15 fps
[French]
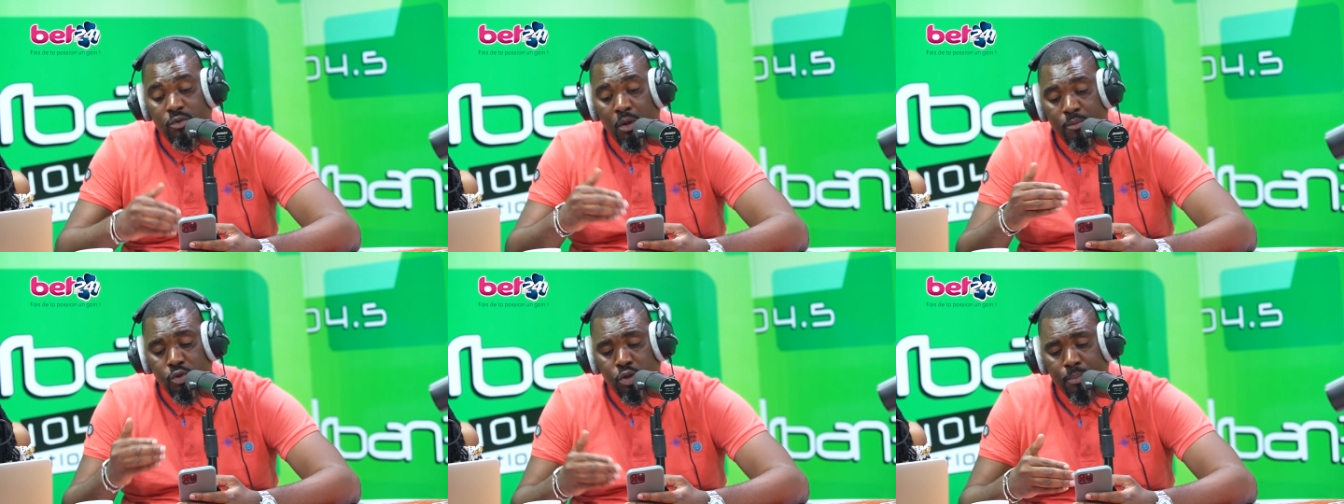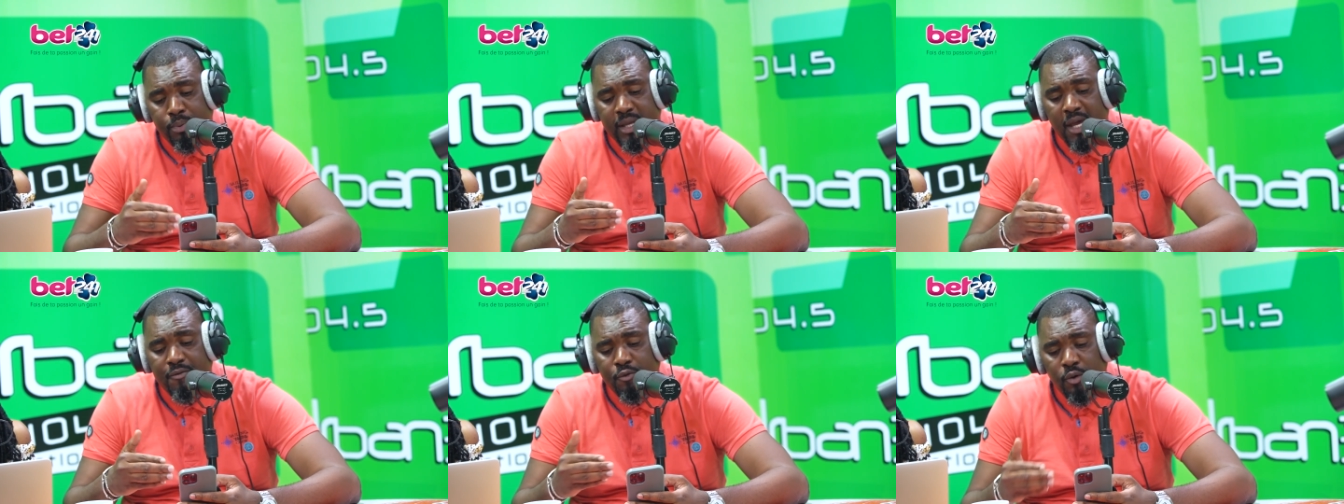de
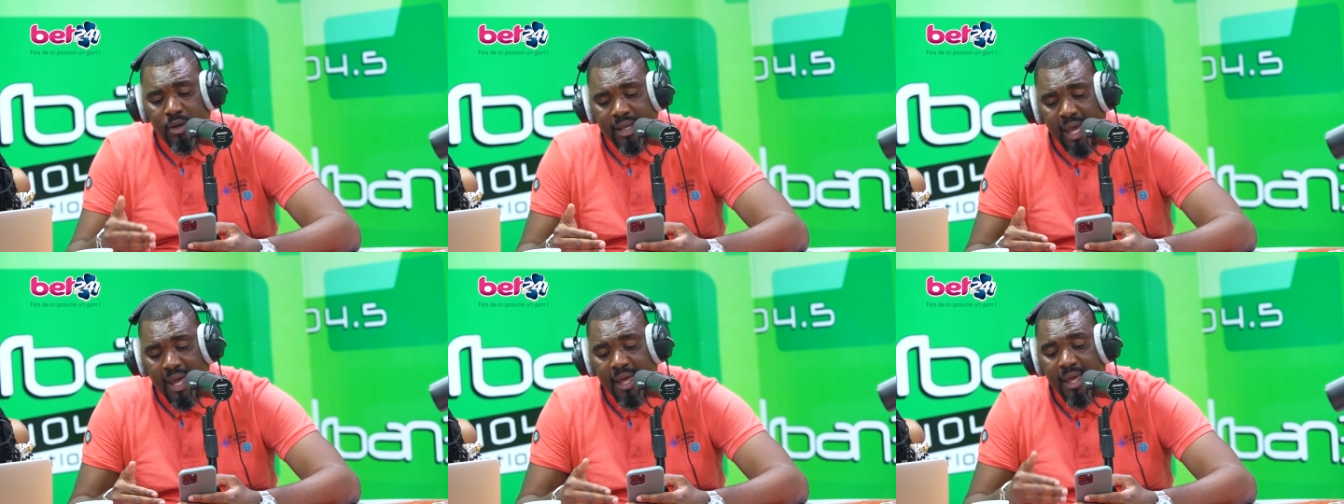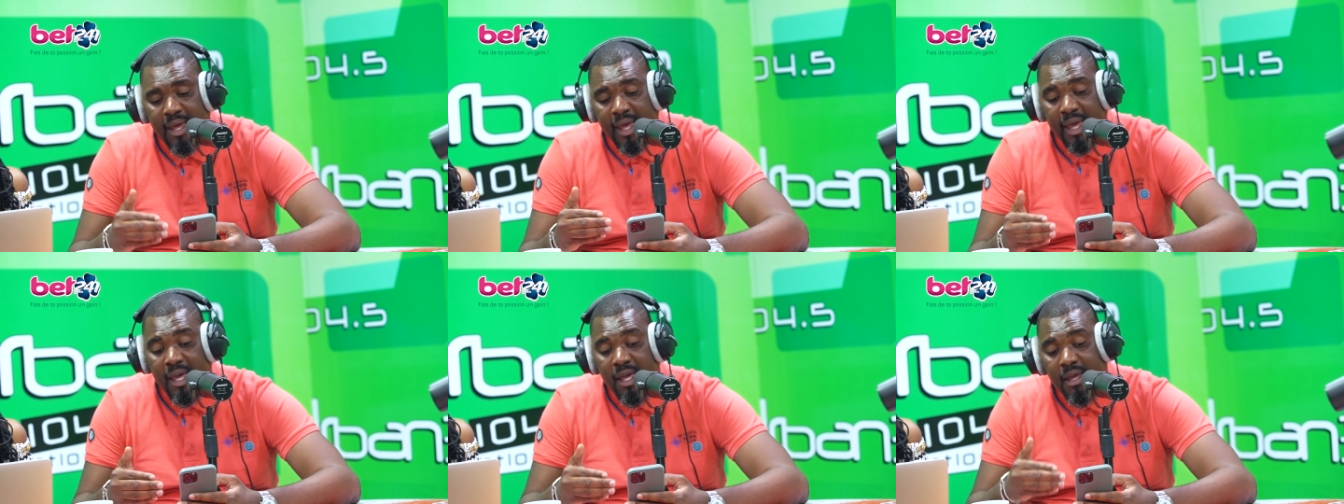multiplier vos gains
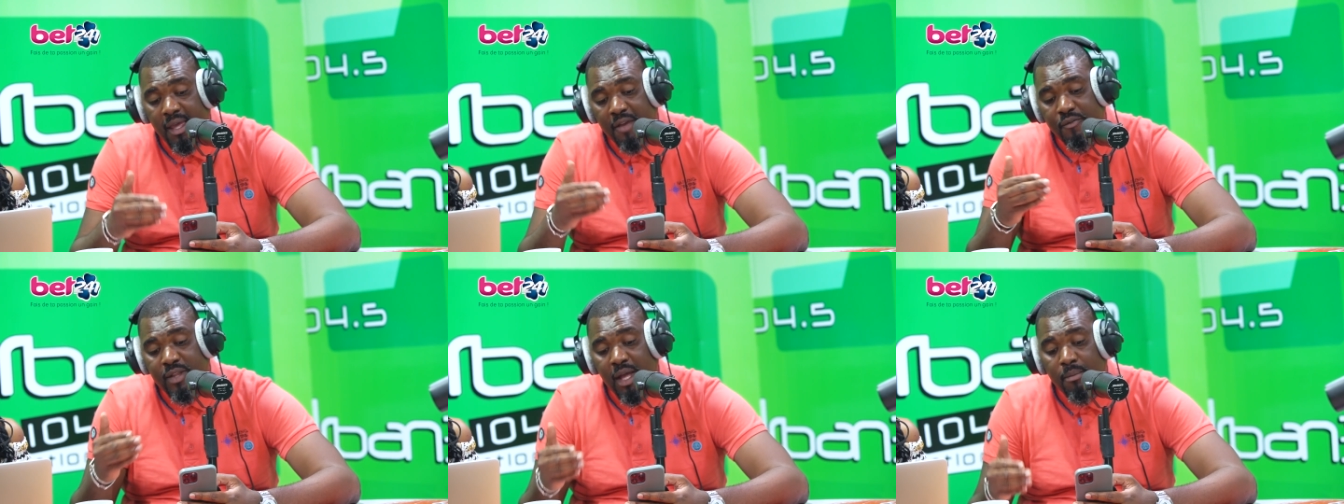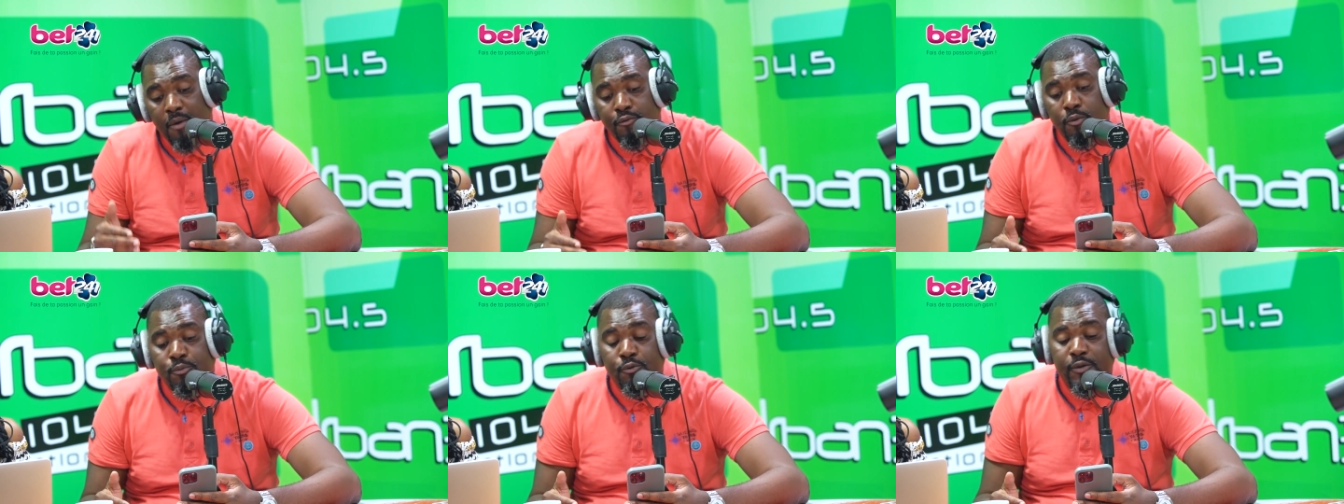et
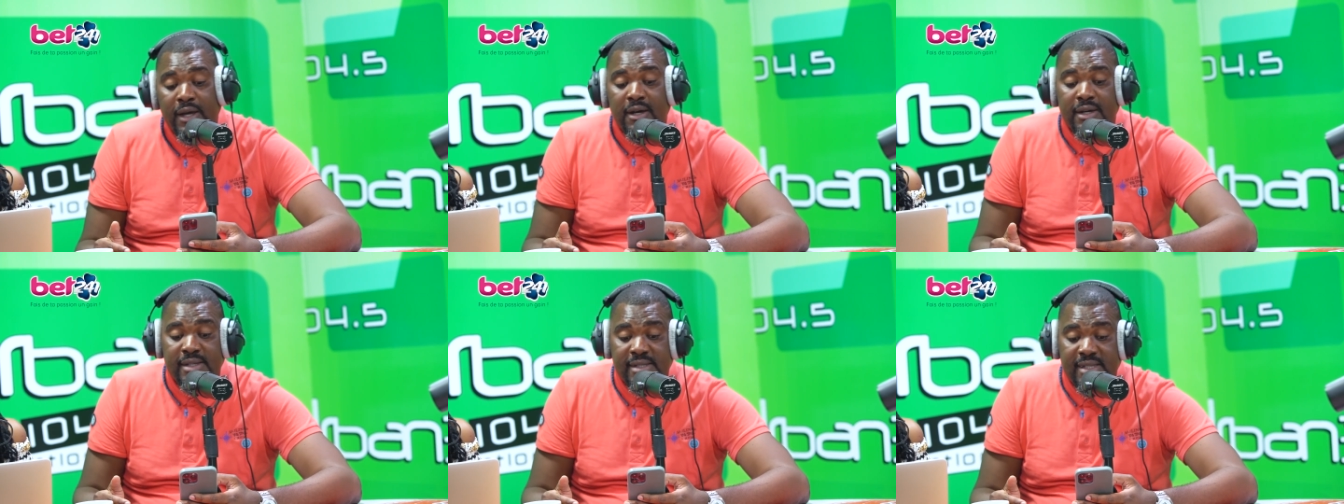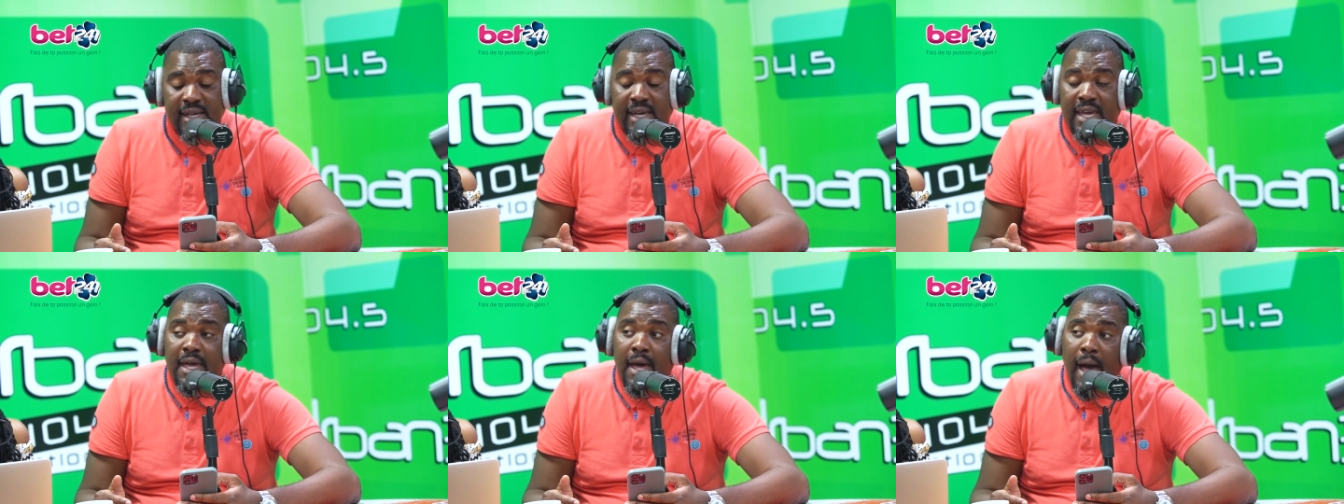évidemment, vous pouvez
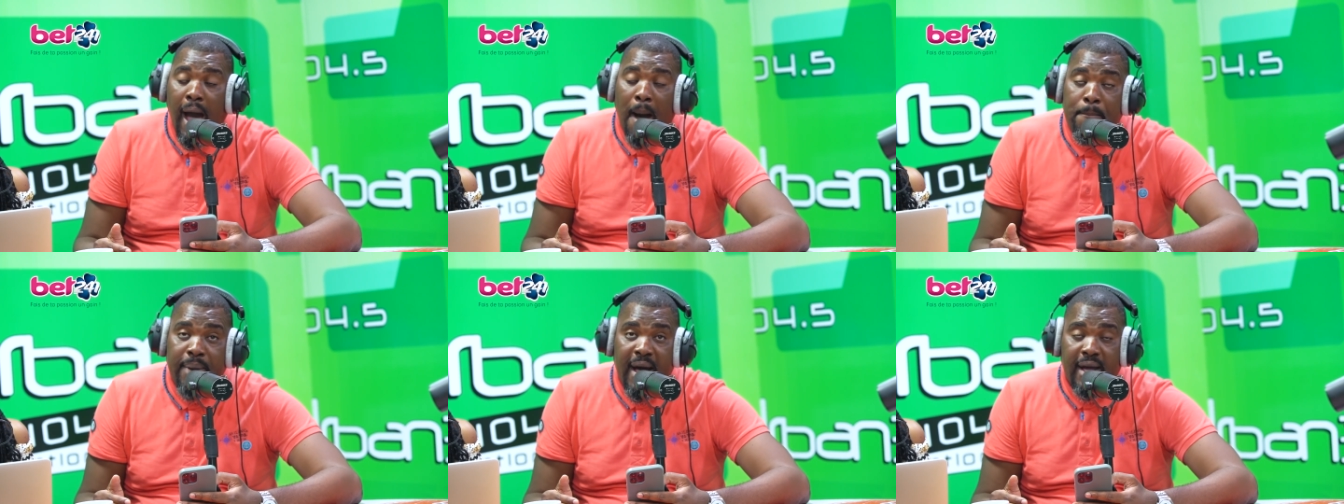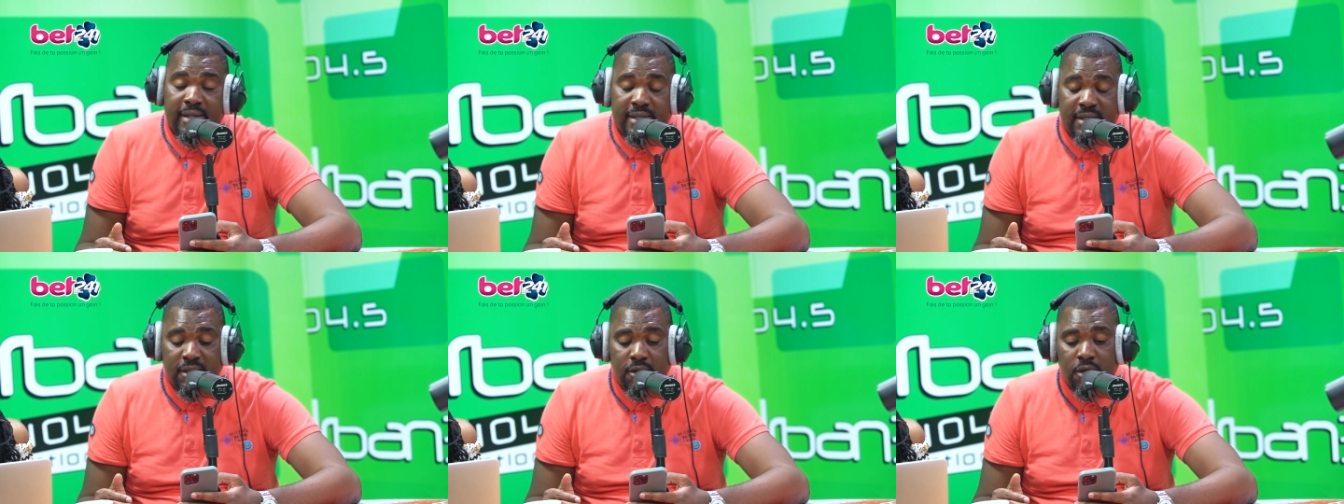retiré à
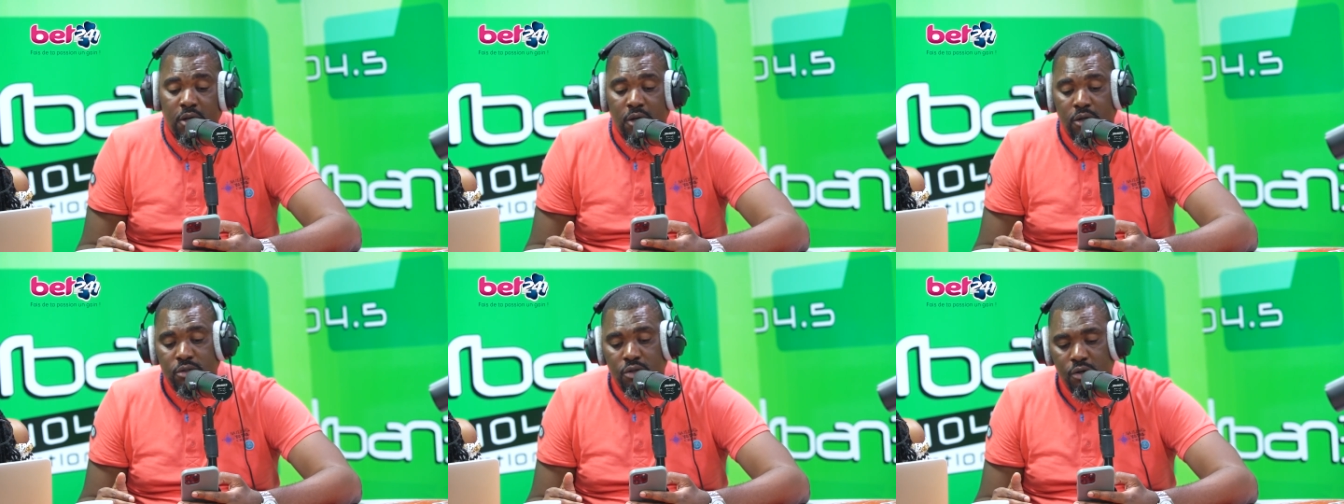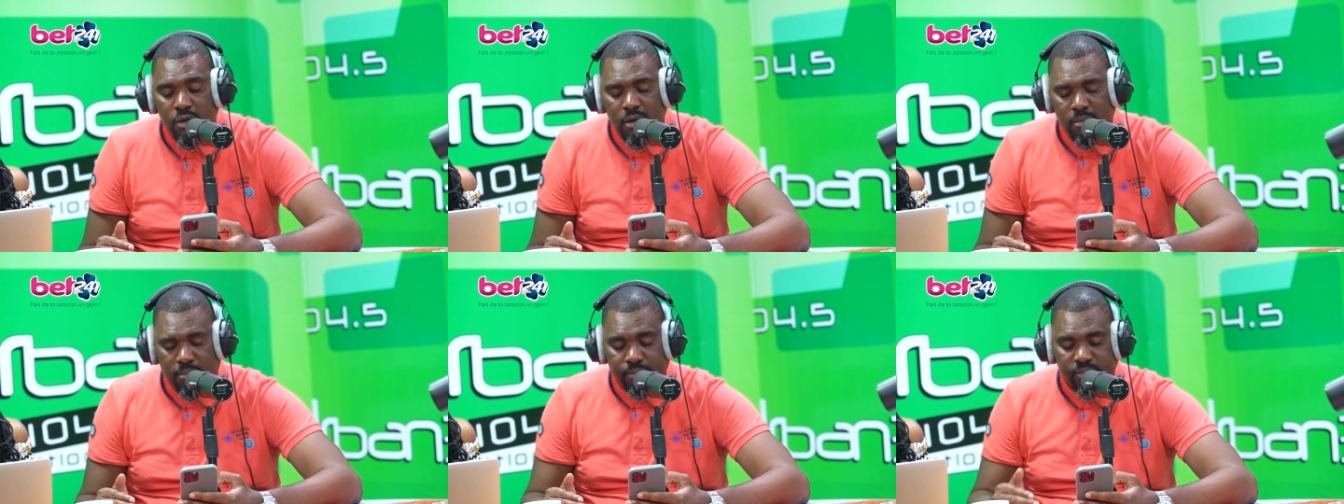partir
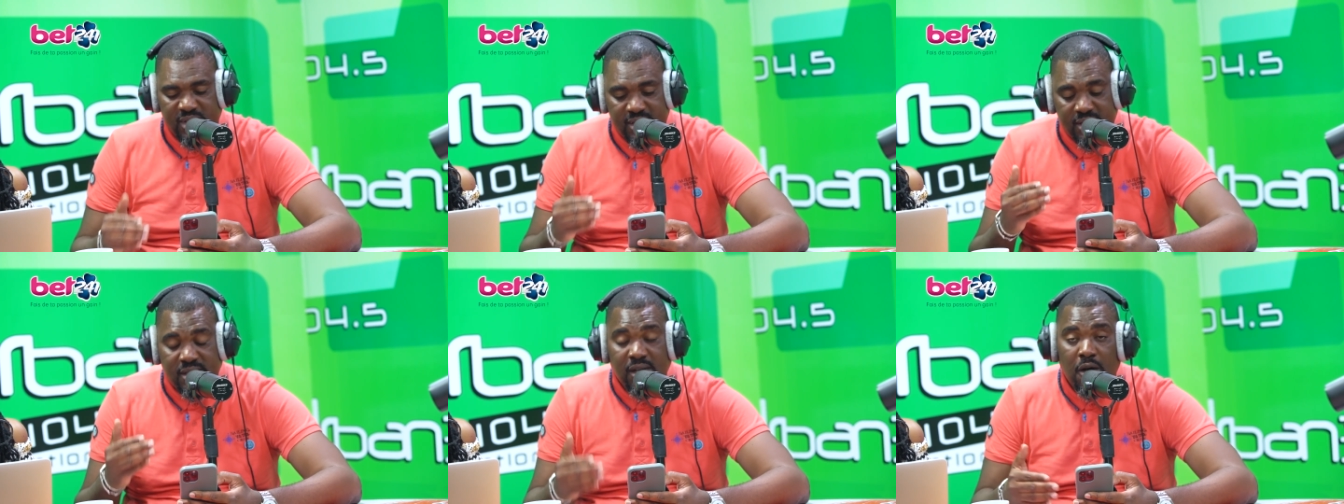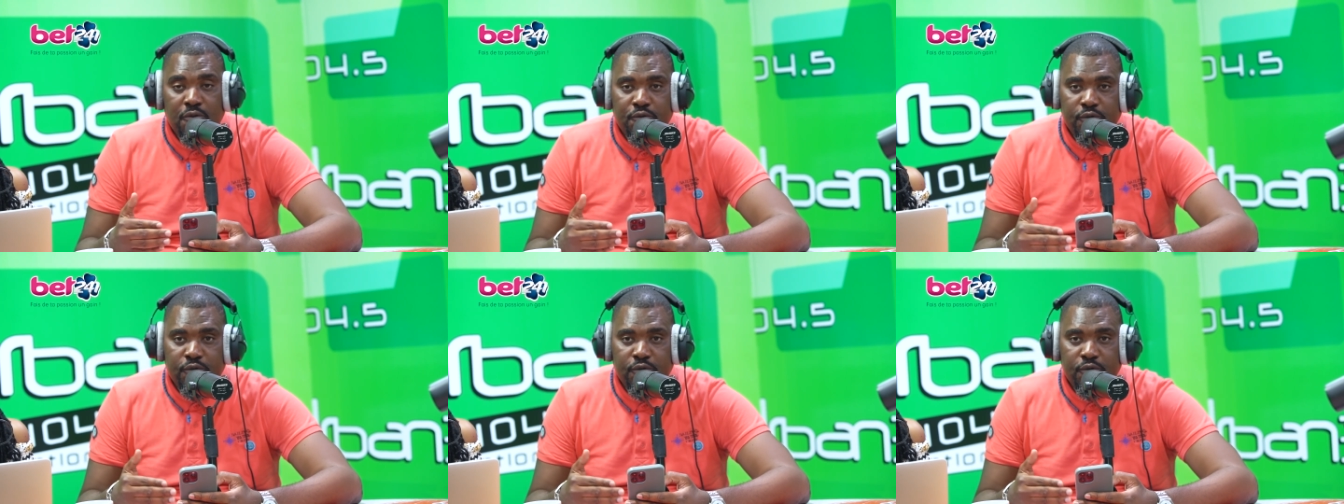de 100